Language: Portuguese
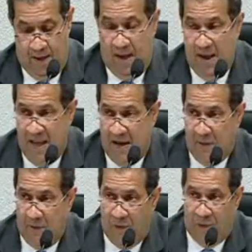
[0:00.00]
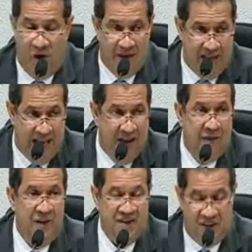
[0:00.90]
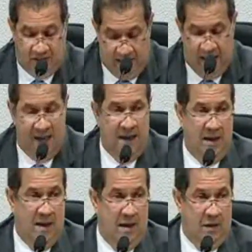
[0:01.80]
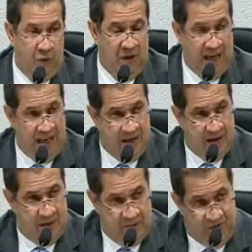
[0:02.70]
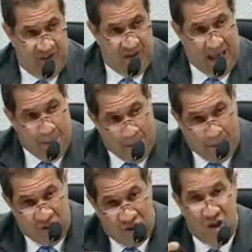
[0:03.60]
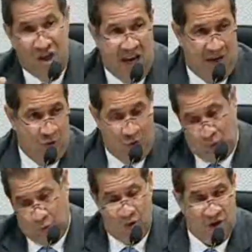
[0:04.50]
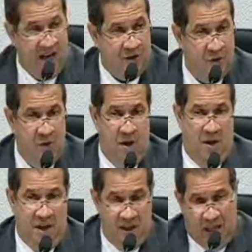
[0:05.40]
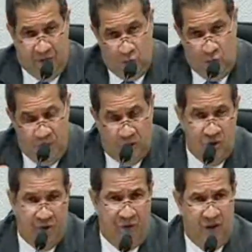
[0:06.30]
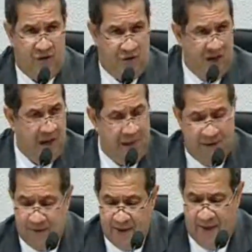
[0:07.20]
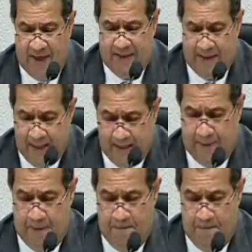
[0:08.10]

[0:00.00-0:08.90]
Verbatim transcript: E foi lá visitar, fui lá visitar para prestigiá-lo, junto com o Jackson, que estava no momento difícil, tinha acabado de ser caçado.